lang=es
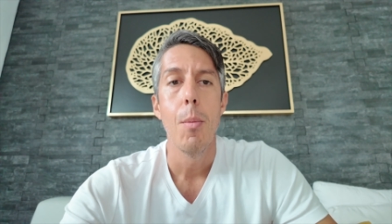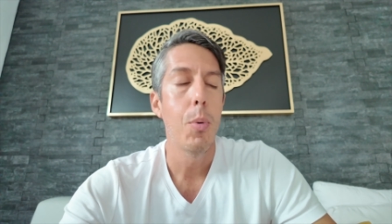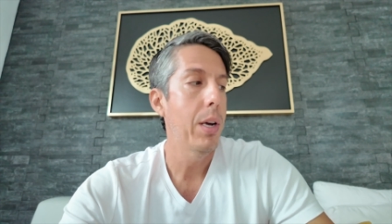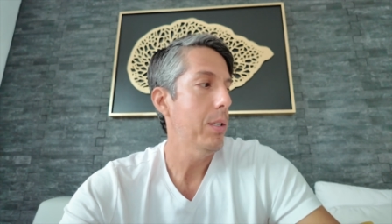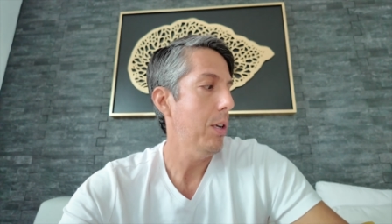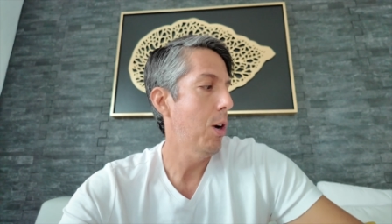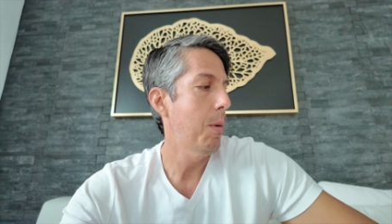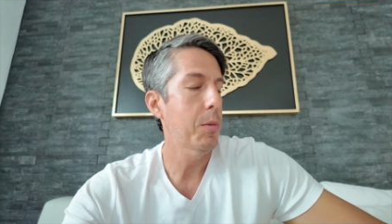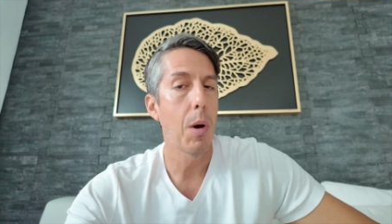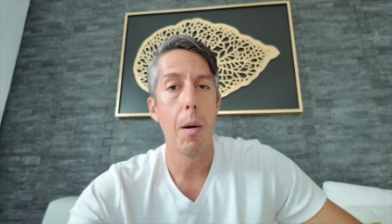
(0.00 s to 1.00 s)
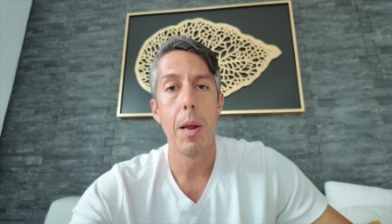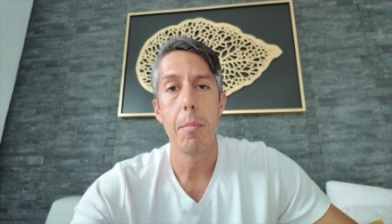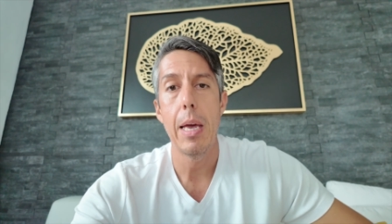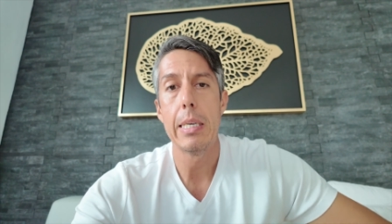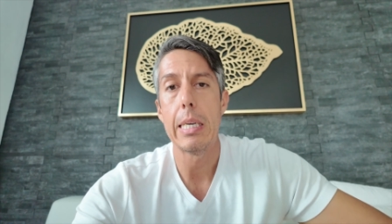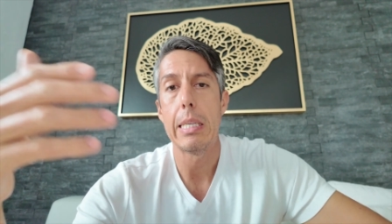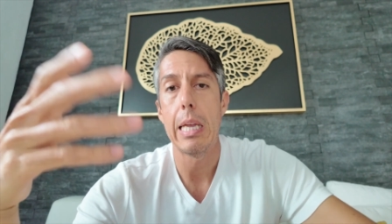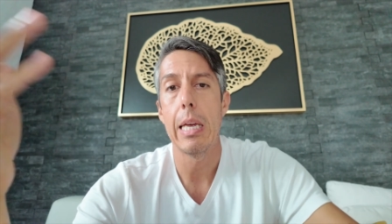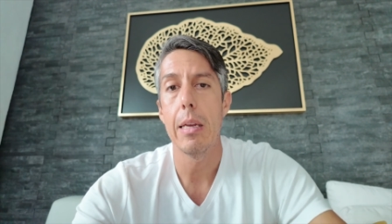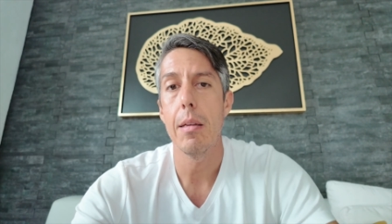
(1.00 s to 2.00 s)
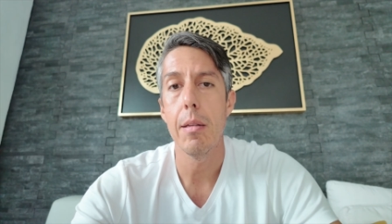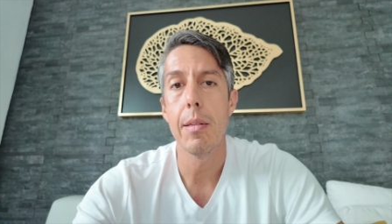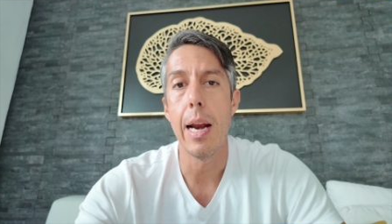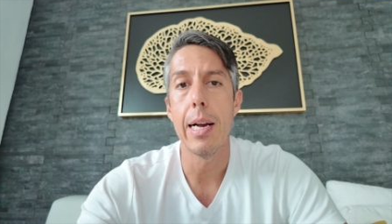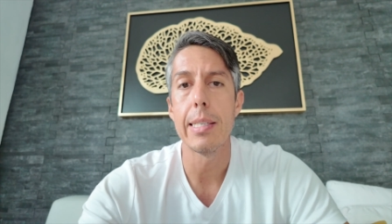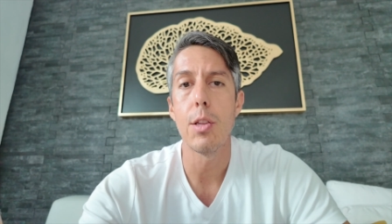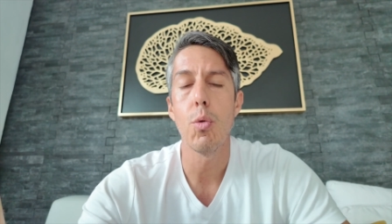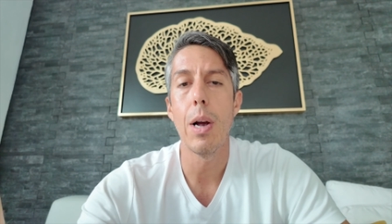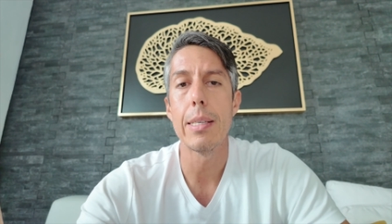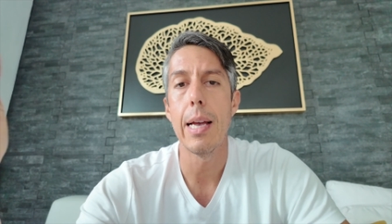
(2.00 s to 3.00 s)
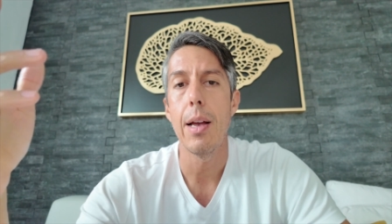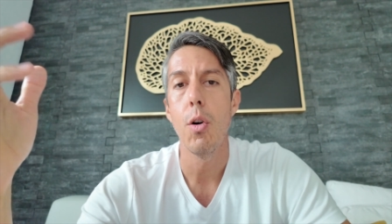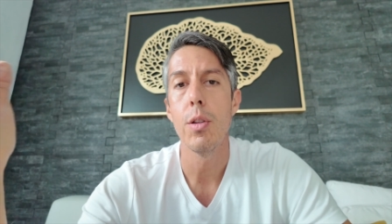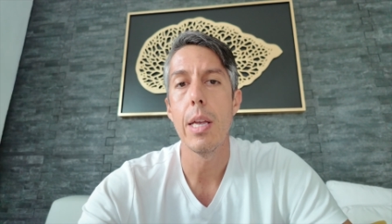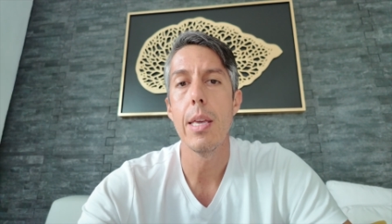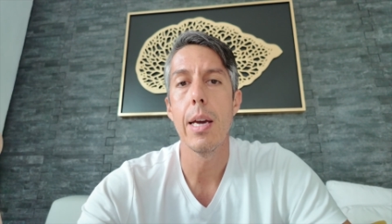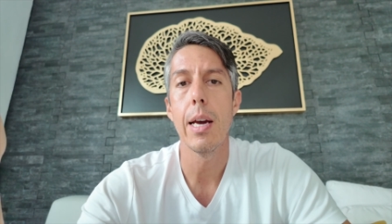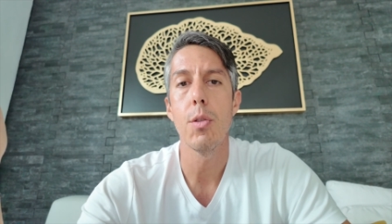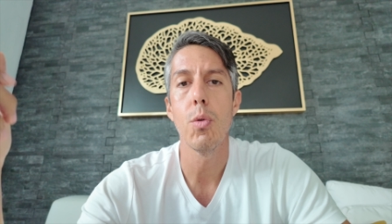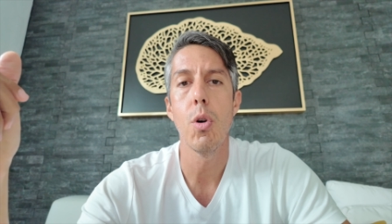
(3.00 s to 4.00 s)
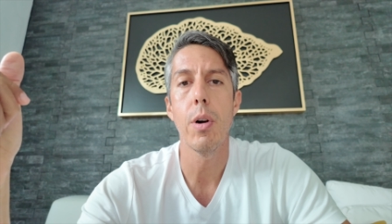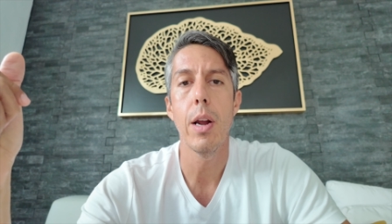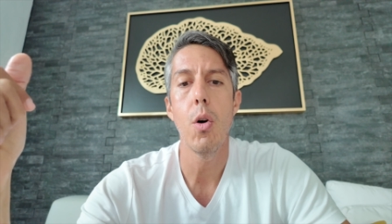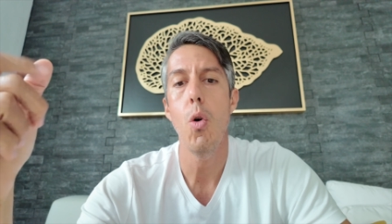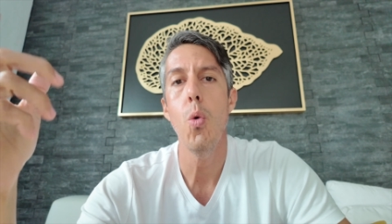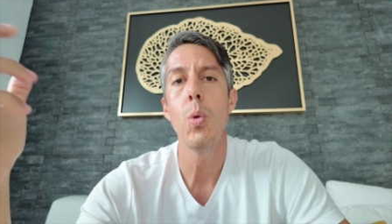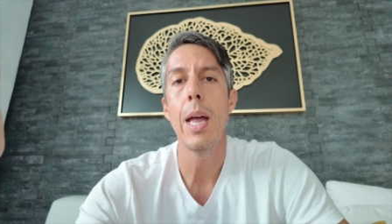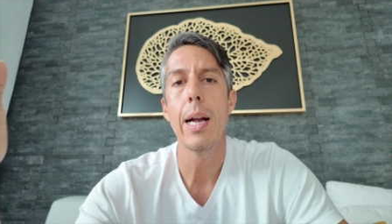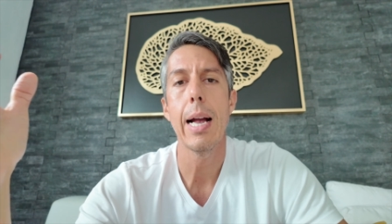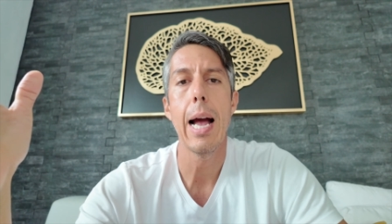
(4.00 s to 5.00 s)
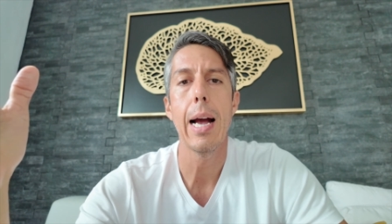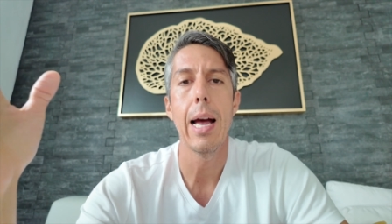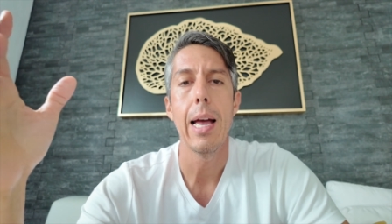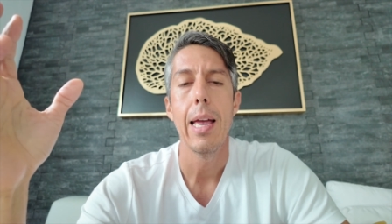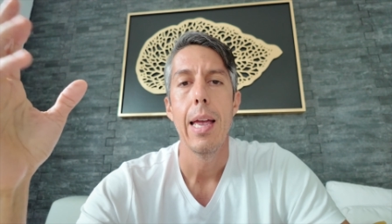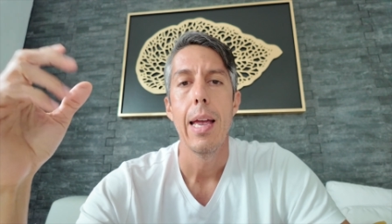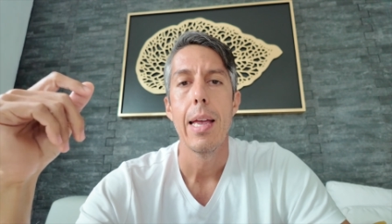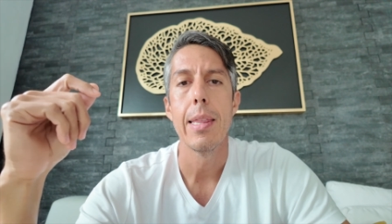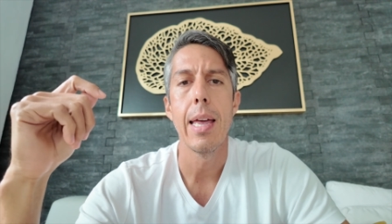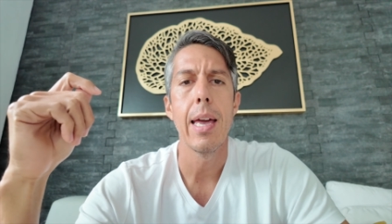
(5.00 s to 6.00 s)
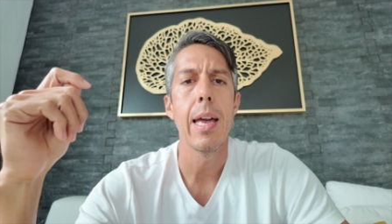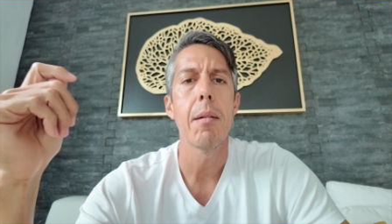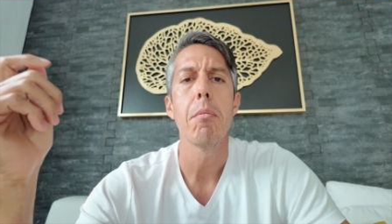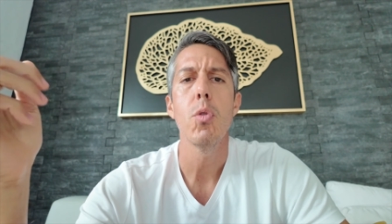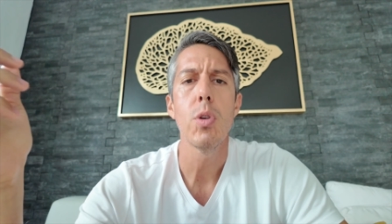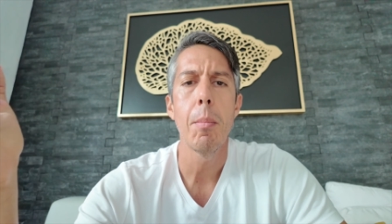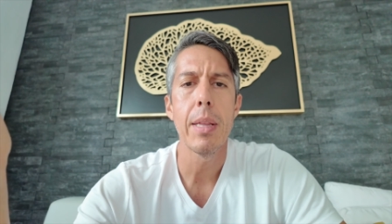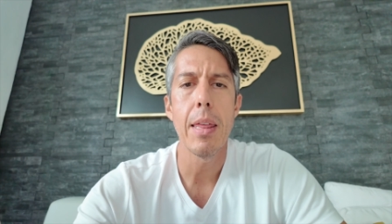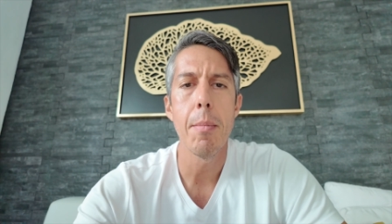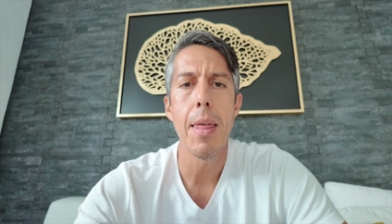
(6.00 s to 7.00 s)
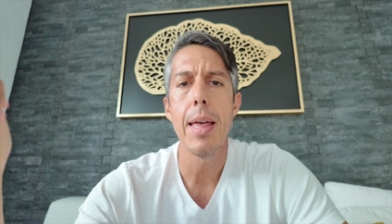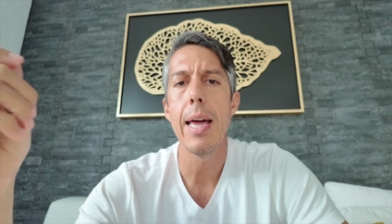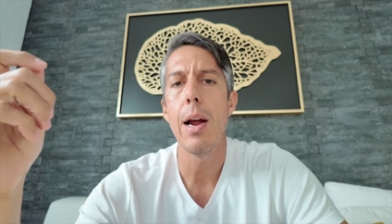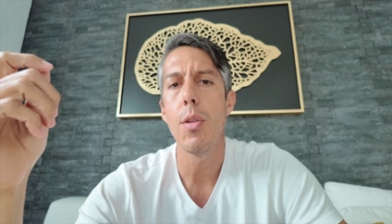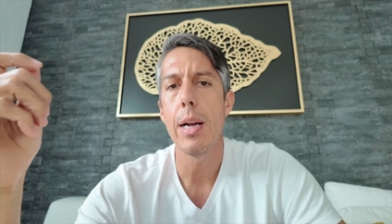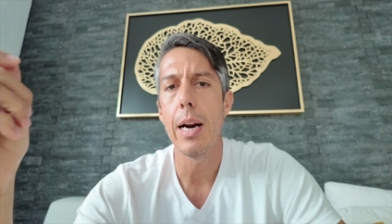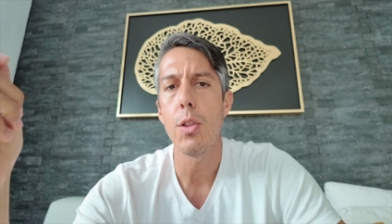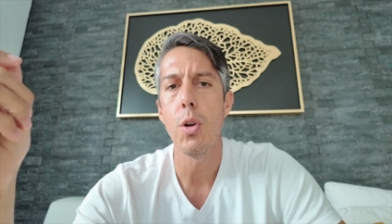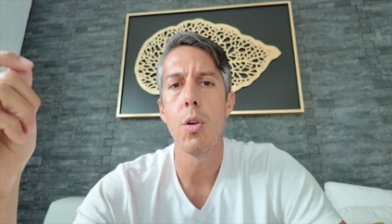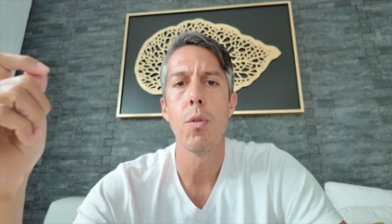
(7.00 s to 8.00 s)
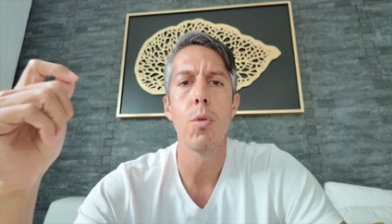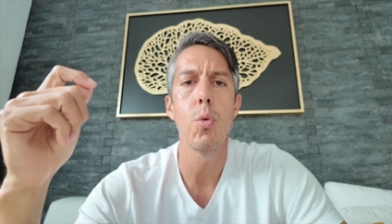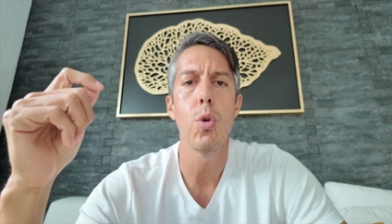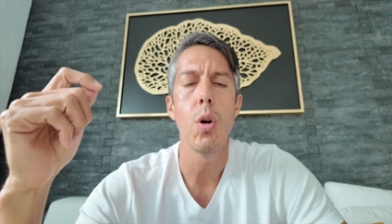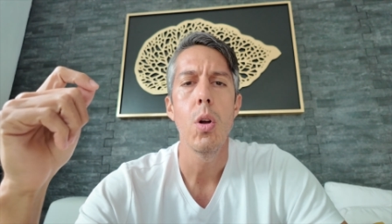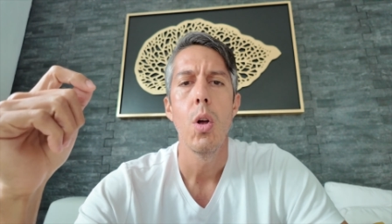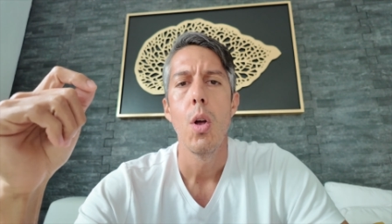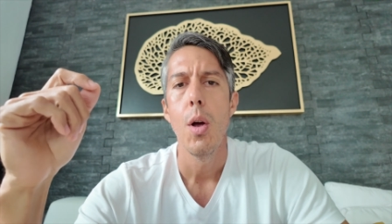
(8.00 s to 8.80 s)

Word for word: pues lo más probable es que te traigas a tu casa o te llegue a tu correo una caja de usualmente de madera o de cartón duro